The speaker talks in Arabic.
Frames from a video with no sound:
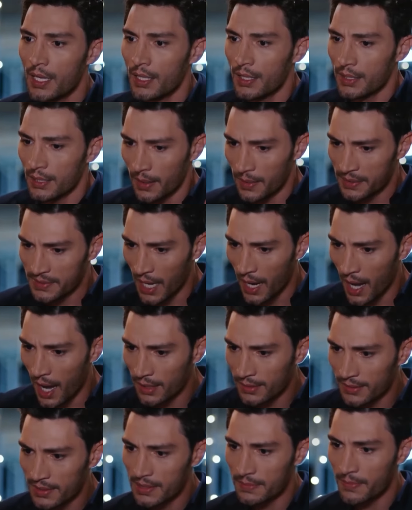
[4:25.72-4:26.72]
تمام
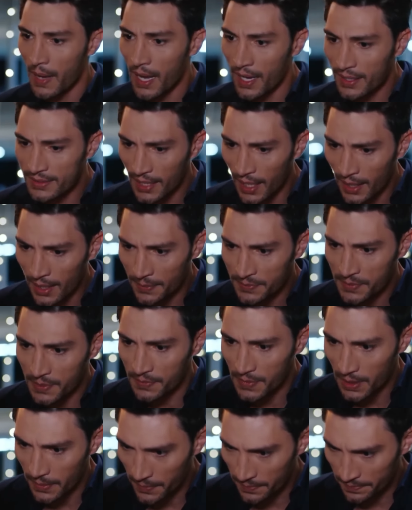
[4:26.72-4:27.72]
انت معك حق انا
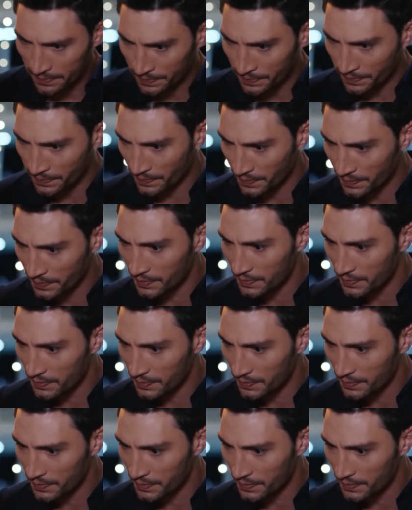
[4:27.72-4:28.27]
غلطت تمام